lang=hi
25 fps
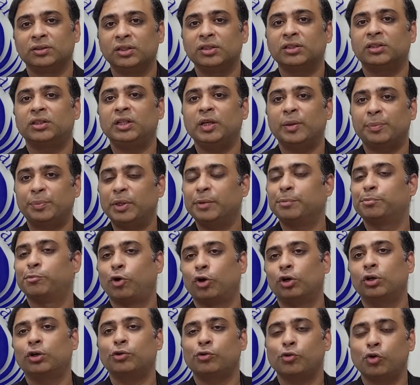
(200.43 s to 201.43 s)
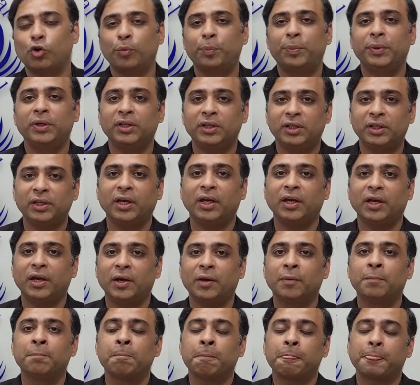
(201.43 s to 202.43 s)
जिसने अपने बॉर्डर ओपन किए
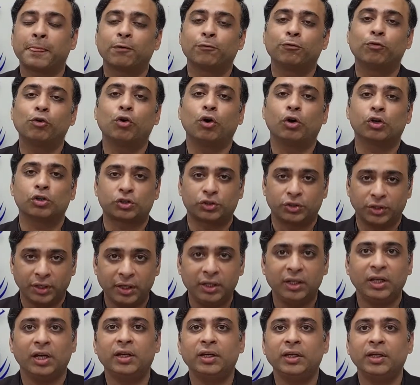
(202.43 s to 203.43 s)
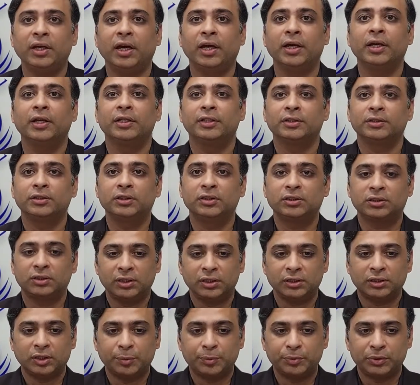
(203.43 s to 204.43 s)
हैं वो ऑस्ट्रेलिया ही है
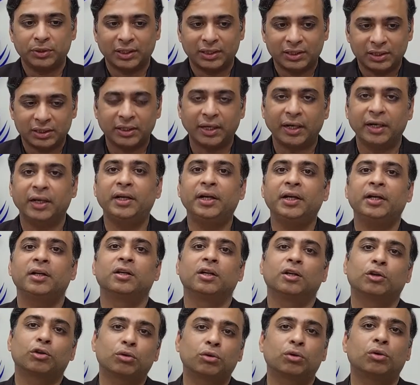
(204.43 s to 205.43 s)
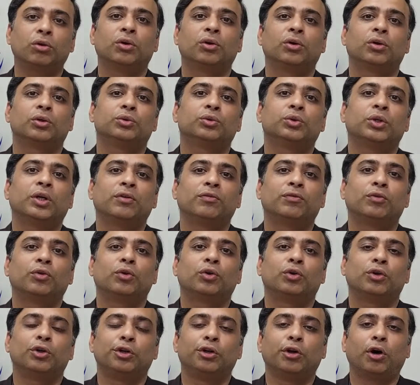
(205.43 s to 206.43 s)
जिसने सबसे एक्सटेंडेड जो है
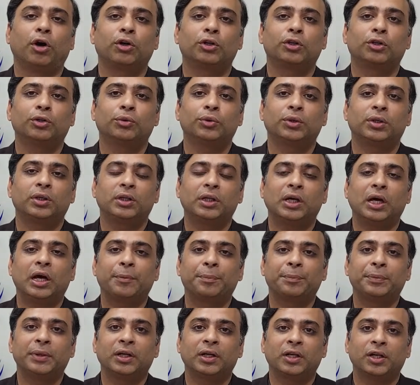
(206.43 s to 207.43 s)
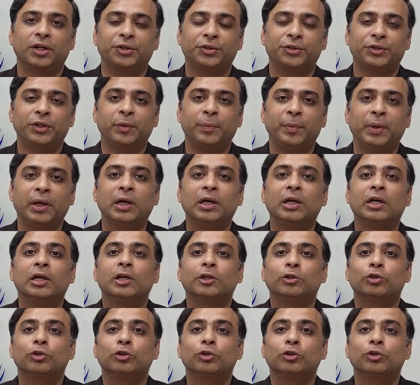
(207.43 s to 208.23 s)
वो लॉकडाउन किया अपने कंट्री में